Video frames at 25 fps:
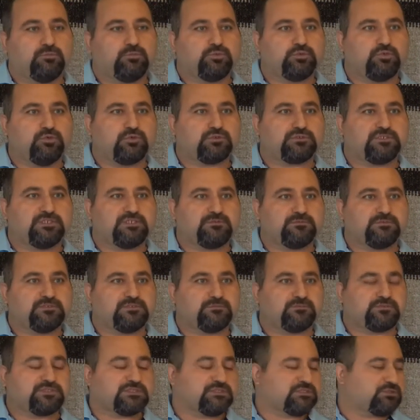Bu noktada
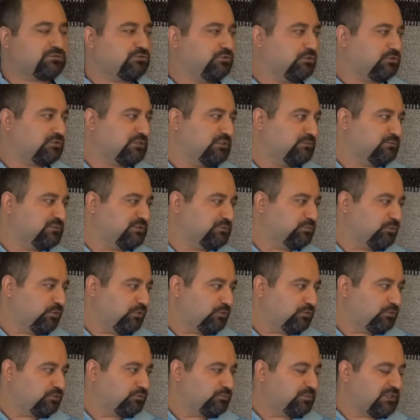bizim çıkış noktamız bu
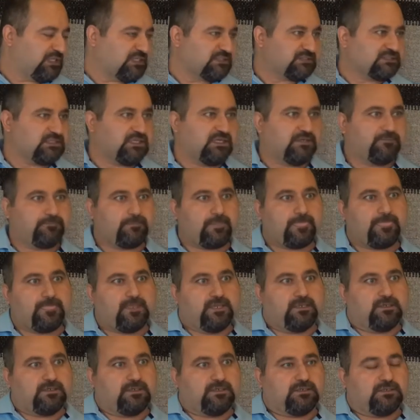oldu. Biraz da
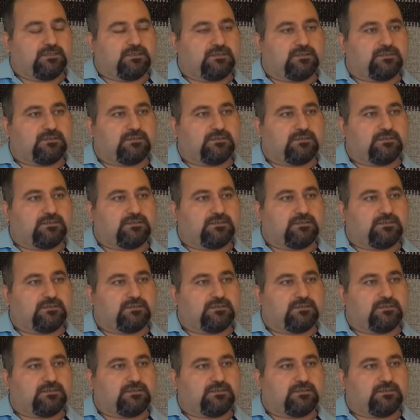e,